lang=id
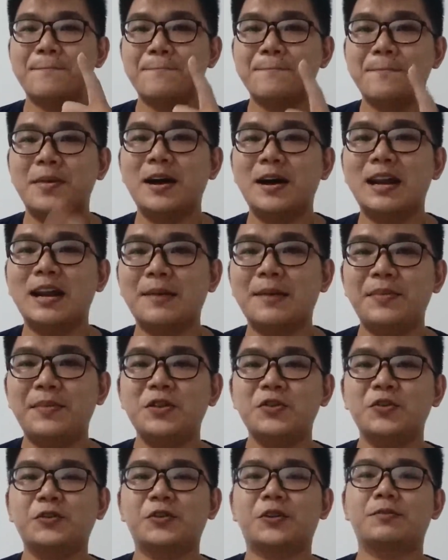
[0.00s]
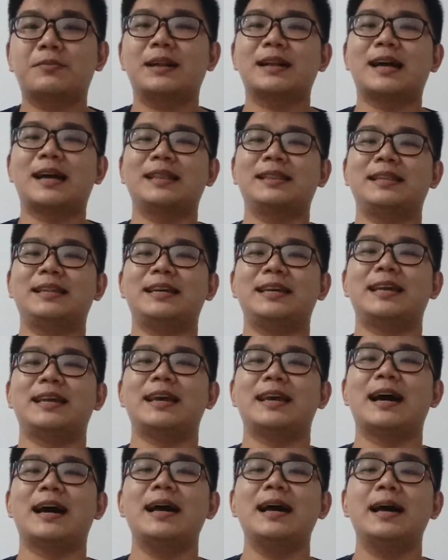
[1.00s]
menghadapi new normal
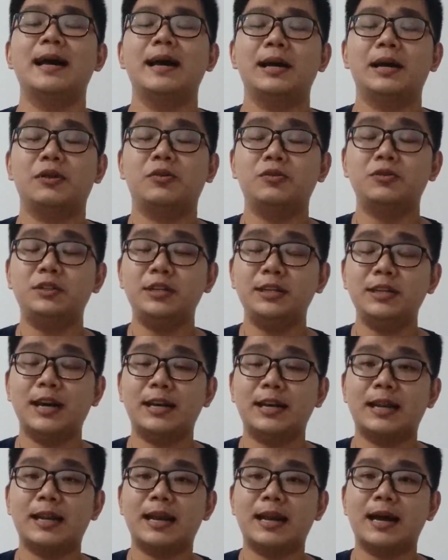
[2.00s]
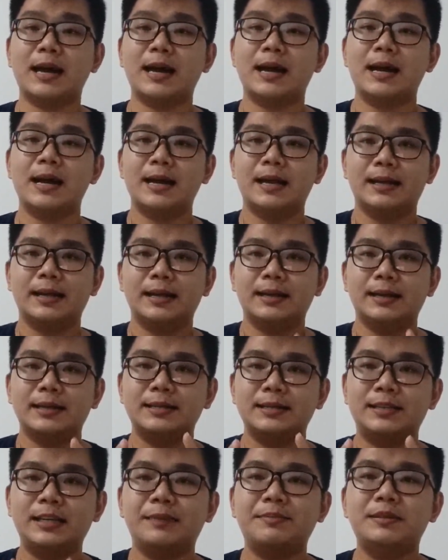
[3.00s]
nanti ya? Kuncinya adalah
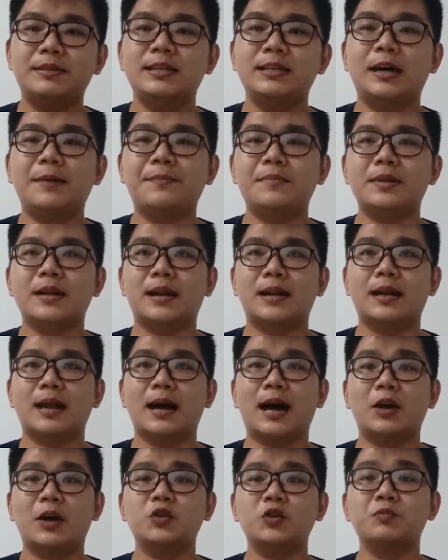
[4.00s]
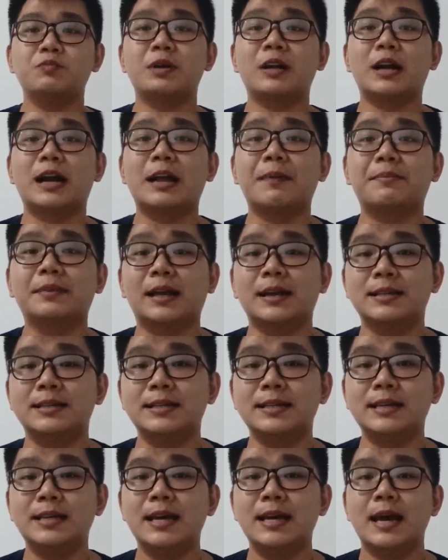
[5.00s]
siap-siap dan harus
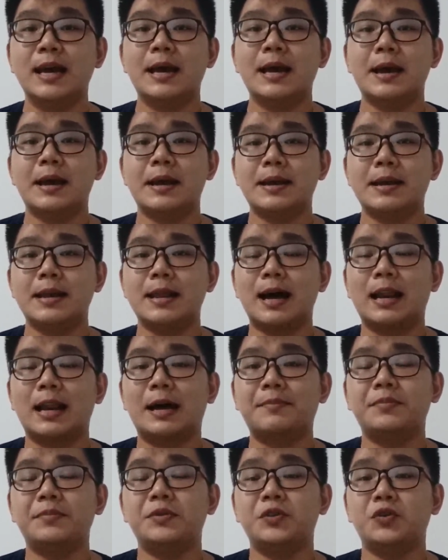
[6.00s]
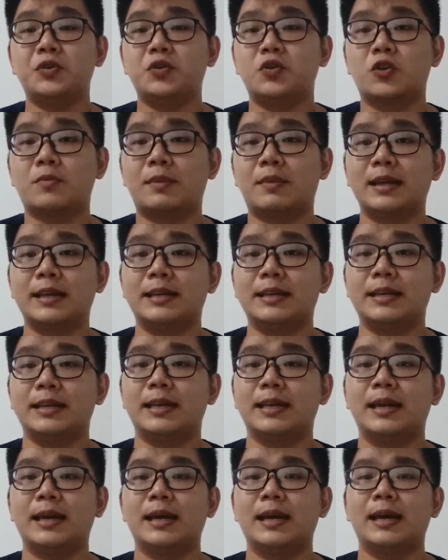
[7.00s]
beradaptasi dalam new normal ini.
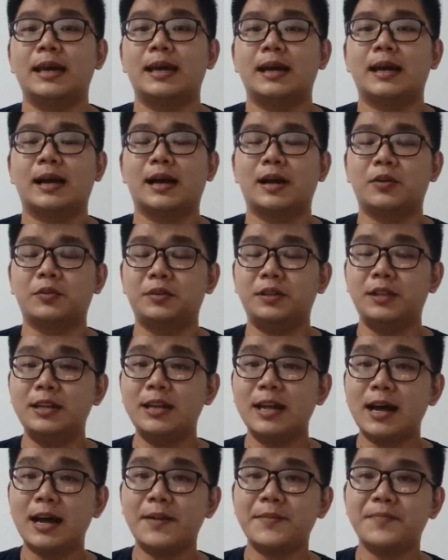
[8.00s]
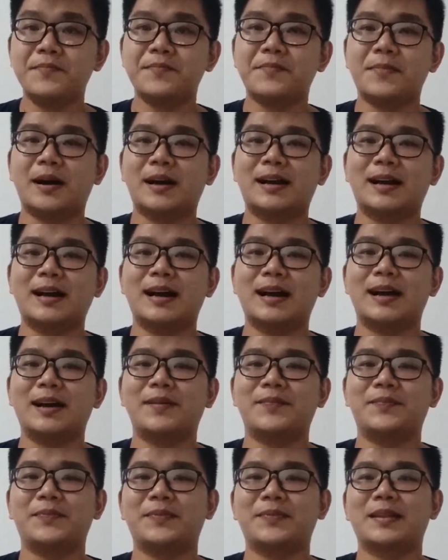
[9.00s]
Kalau tidak, maka
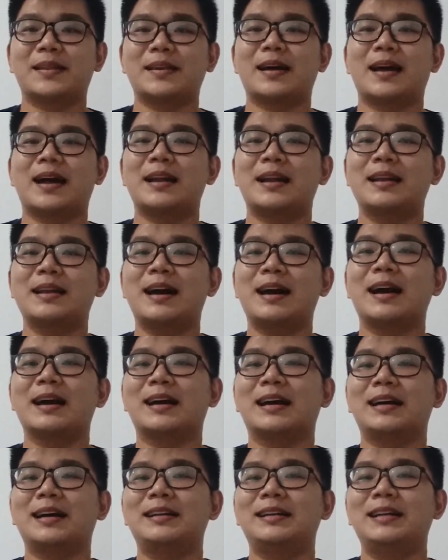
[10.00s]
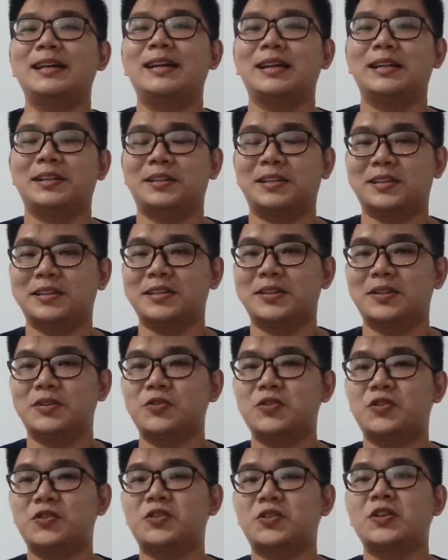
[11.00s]
Anda akan
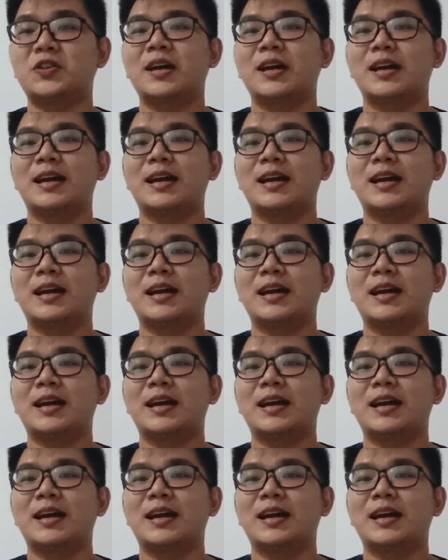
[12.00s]
tergerus